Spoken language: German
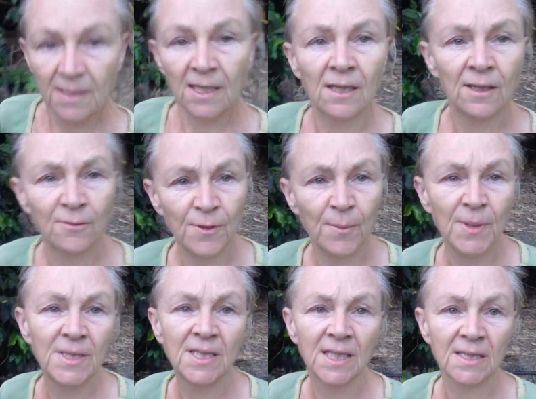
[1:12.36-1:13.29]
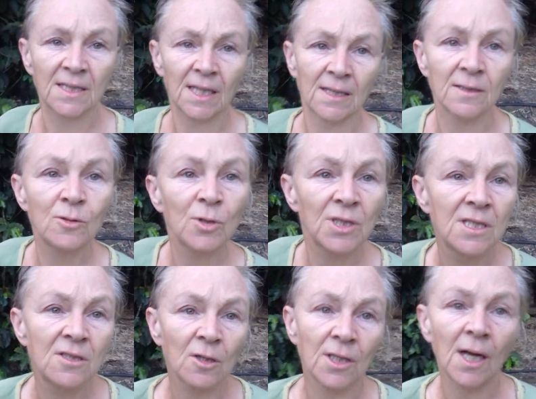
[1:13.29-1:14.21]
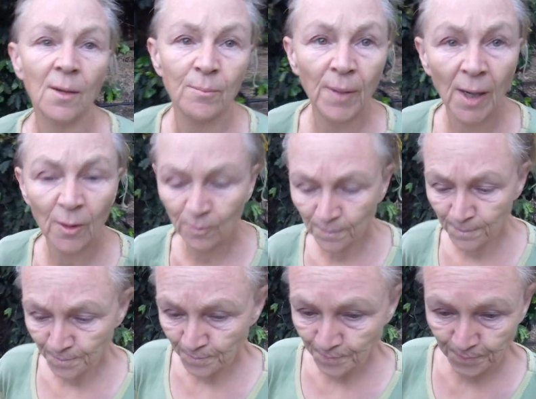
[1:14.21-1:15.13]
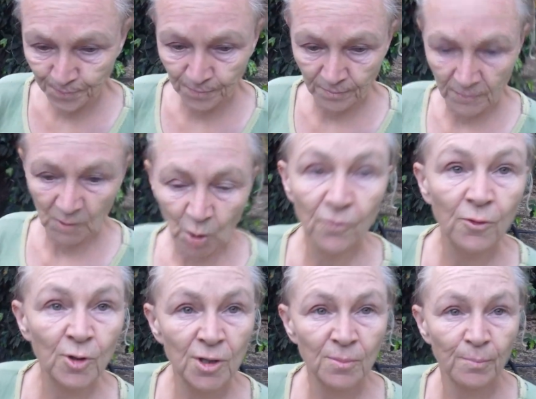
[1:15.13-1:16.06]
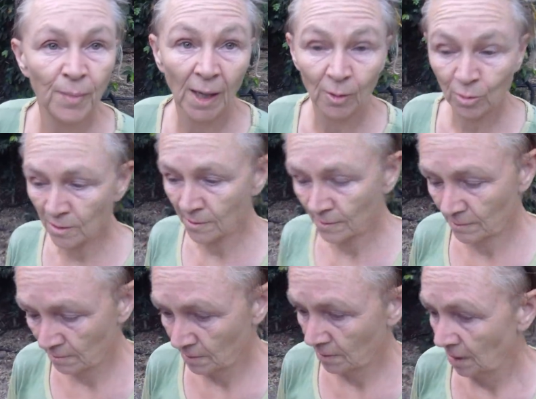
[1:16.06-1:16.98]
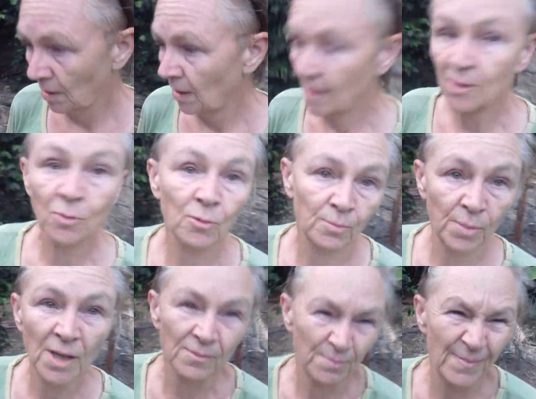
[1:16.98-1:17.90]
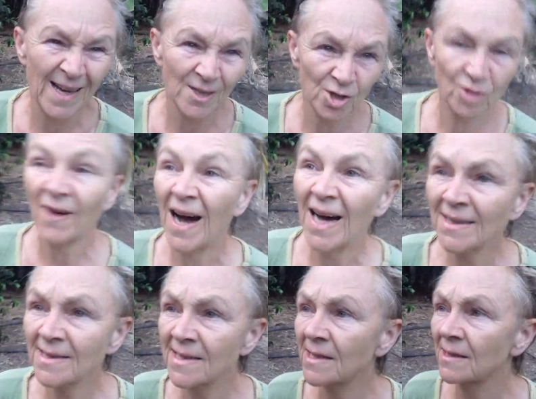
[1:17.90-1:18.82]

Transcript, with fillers: Der fermentiert dann durch die Sonne am Baum und wird braun, also äh, mehr schwarz.